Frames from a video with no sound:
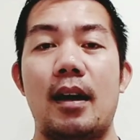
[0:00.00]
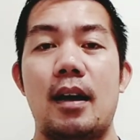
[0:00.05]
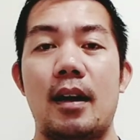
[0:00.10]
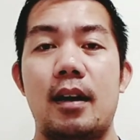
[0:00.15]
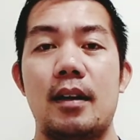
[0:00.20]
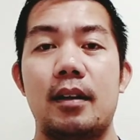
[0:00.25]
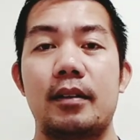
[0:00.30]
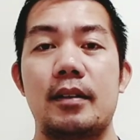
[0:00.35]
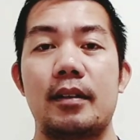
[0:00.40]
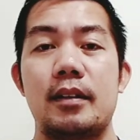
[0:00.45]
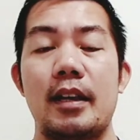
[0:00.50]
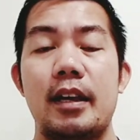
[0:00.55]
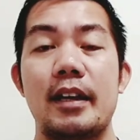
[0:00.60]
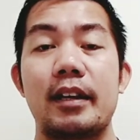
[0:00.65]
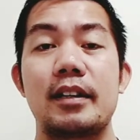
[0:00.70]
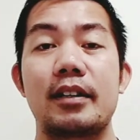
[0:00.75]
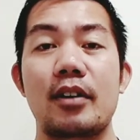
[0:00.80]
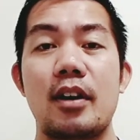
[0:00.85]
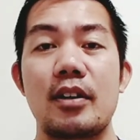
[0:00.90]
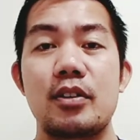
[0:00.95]
at
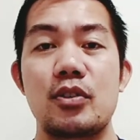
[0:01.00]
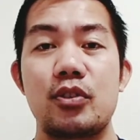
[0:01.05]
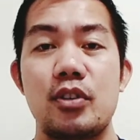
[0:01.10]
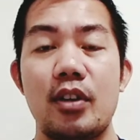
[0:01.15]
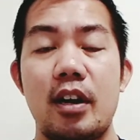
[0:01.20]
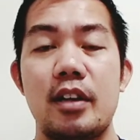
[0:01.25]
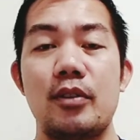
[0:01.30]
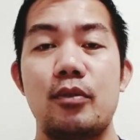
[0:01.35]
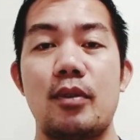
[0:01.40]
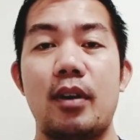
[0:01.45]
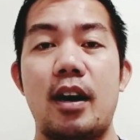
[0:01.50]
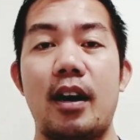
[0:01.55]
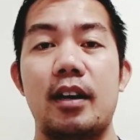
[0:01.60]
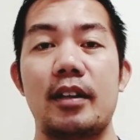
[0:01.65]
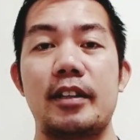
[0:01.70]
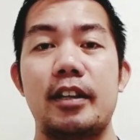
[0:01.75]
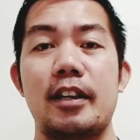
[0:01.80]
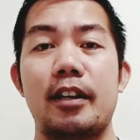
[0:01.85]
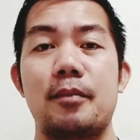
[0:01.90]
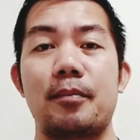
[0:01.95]
i-grant niya yung
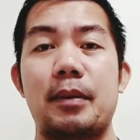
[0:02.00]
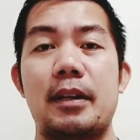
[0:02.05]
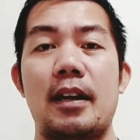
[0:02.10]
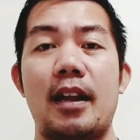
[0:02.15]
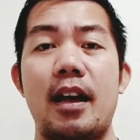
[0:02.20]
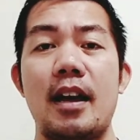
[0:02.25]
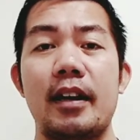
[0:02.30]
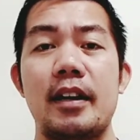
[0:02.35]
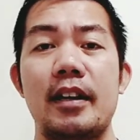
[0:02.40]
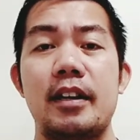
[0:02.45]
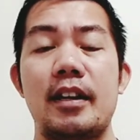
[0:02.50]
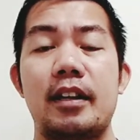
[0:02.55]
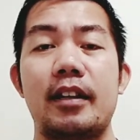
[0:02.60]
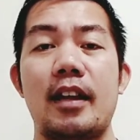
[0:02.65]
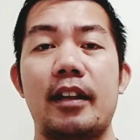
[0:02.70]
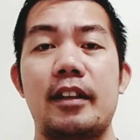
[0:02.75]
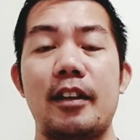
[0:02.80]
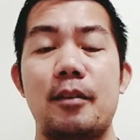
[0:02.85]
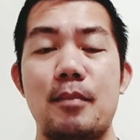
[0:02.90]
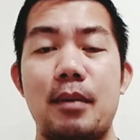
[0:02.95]
ating panalangin at
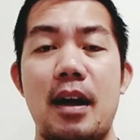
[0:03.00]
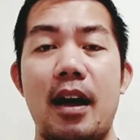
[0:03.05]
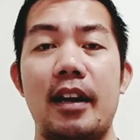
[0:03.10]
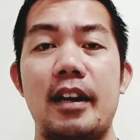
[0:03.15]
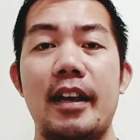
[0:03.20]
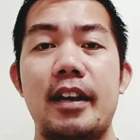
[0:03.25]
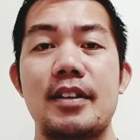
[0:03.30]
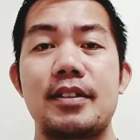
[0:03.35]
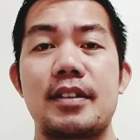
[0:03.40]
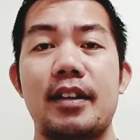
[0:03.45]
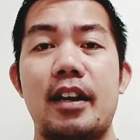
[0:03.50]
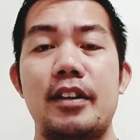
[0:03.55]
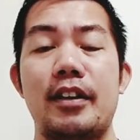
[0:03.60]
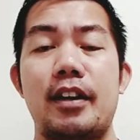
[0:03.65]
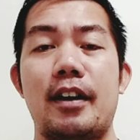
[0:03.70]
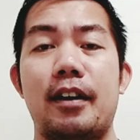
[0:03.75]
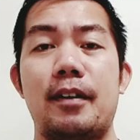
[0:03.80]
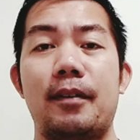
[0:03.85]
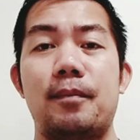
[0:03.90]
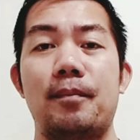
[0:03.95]
ating mga sa
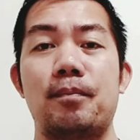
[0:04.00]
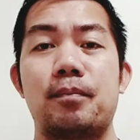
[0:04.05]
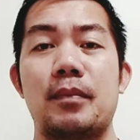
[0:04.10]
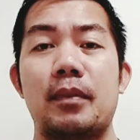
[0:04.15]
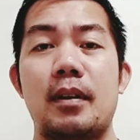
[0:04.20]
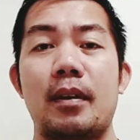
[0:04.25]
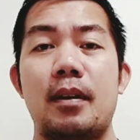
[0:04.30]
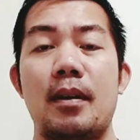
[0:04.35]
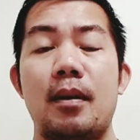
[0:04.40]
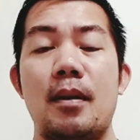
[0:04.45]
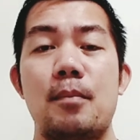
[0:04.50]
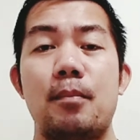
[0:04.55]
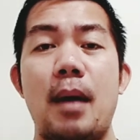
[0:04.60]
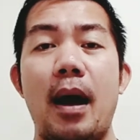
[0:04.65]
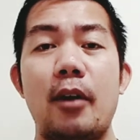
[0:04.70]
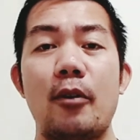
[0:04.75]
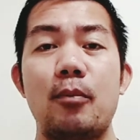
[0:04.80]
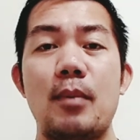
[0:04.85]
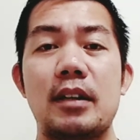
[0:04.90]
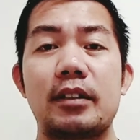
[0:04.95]
Kanya.
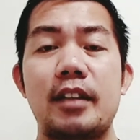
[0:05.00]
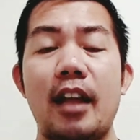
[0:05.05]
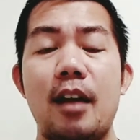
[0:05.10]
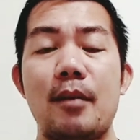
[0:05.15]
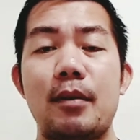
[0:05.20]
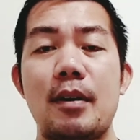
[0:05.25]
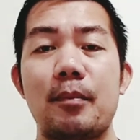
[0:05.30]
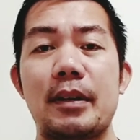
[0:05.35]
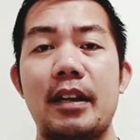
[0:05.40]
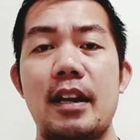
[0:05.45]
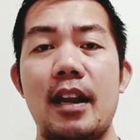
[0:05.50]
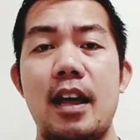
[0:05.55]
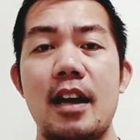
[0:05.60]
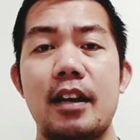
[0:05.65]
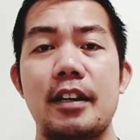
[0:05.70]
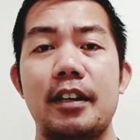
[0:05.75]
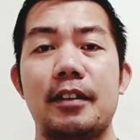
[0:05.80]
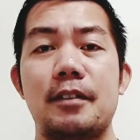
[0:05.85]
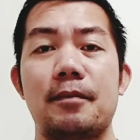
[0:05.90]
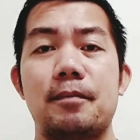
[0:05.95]
Paano bang tamang
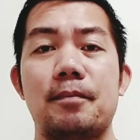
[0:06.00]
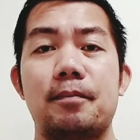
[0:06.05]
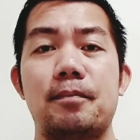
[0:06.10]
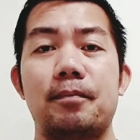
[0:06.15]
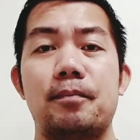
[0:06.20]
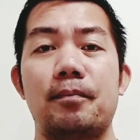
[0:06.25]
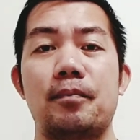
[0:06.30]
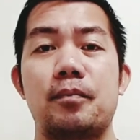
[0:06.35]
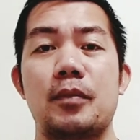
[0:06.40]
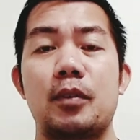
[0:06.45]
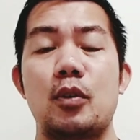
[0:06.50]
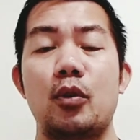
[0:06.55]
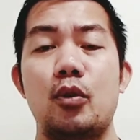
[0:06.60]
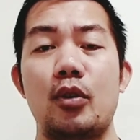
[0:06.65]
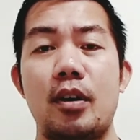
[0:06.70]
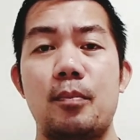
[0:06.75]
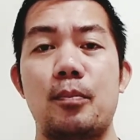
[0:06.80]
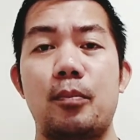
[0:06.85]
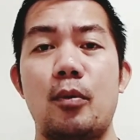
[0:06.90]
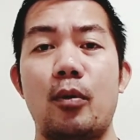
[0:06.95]
panalangin?
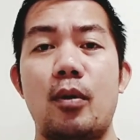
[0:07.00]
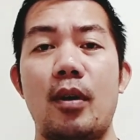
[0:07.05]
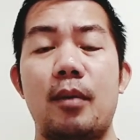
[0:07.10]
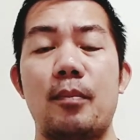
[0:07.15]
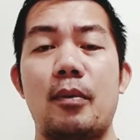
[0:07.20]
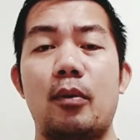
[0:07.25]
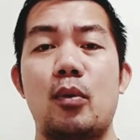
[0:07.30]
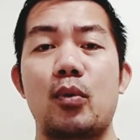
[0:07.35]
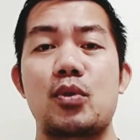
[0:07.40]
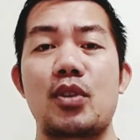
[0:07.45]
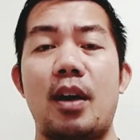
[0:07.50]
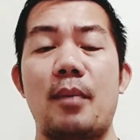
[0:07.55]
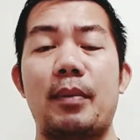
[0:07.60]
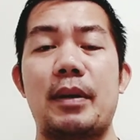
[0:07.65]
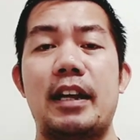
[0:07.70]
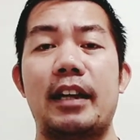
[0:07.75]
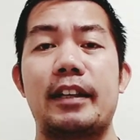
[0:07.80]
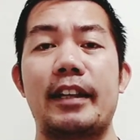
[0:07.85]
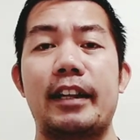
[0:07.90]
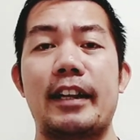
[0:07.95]
Yun ang po ang
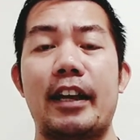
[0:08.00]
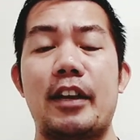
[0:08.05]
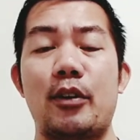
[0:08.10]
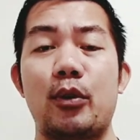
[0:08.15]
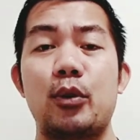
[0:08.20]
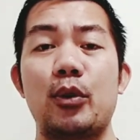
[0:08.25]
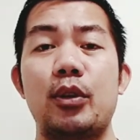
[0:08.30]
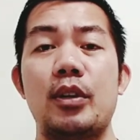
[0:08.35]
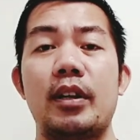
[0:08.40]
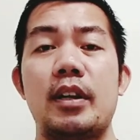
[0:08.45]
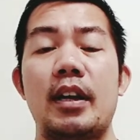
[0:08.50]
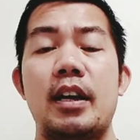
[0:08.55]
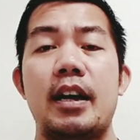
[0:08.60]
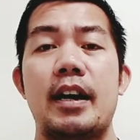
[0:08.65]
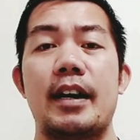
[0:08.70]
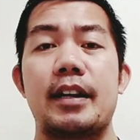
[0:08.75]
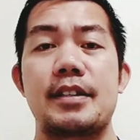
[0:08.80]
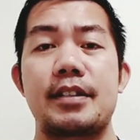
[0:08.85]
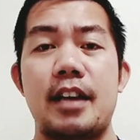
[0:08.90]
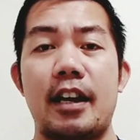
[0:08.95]
pag-usapan natin ngayon
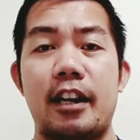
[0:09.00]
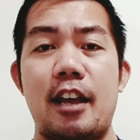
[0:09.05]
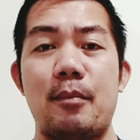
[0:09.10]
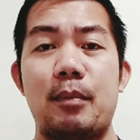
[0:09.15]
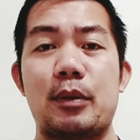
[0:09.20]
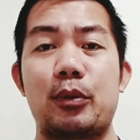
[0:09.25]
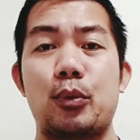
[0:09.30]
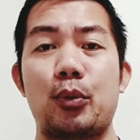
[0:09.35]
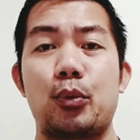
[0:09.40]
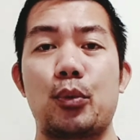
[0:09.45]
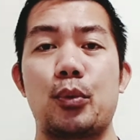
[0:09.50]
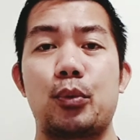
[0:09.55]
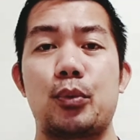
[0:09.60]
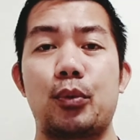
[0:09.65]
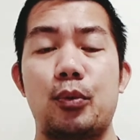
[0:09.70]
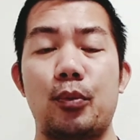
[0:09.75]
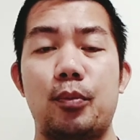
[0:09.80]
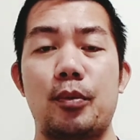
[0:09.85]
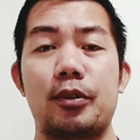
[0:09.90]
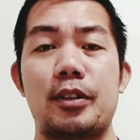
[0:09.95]
at sana ay
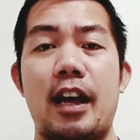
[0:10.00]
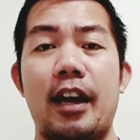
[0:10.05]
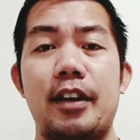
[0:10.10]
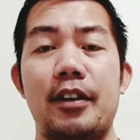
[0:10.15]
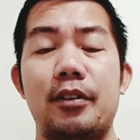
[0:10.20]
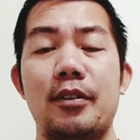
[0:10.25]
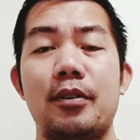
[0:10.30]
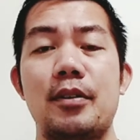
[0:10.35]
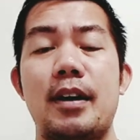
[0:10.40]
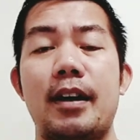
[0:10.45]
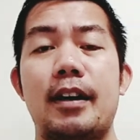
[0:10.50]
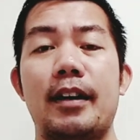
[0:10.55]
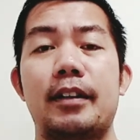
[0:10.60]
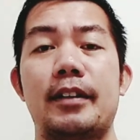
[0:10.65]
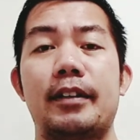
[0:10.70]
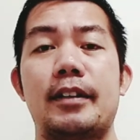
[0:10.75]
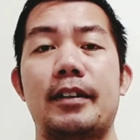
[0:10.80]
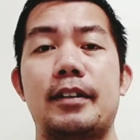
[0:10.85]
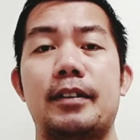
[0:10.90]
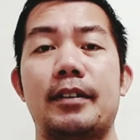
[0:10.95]
matututo po tayo
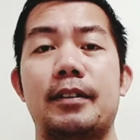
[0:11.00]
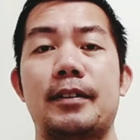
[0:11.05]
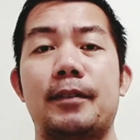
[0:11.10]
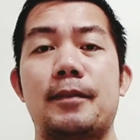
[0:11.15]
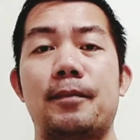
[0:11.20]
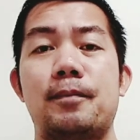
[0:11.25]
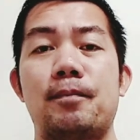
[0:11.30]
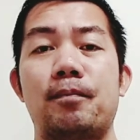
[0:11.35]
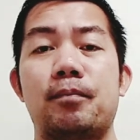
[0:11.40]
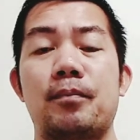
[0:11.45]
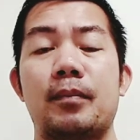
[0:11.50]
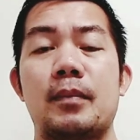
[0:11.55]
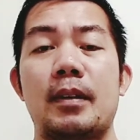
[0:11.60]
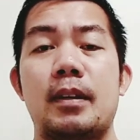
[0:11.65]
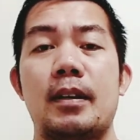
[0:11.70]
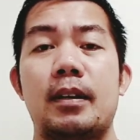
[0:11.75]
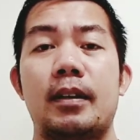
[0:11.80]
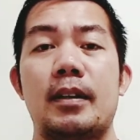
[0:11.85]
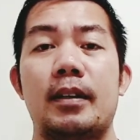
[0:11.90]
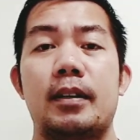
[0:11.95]
at uh,
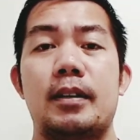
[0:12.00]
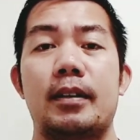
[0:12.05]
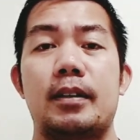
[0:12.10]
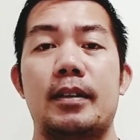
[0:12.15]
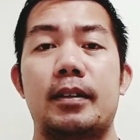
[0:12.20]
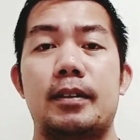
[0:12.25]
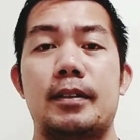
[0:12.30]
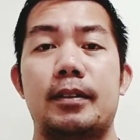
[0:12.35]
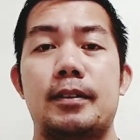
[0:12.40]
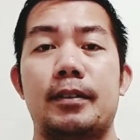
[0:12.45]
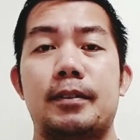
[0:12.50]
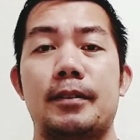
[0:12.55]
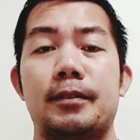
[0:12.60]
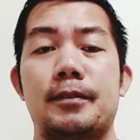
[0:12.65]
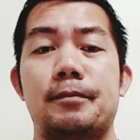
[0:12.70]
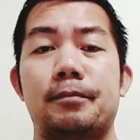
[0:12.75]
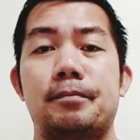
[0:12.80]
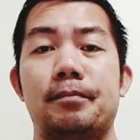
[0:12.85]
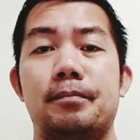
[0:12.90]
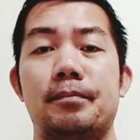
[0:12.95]

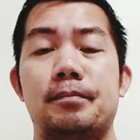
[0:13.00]
uh,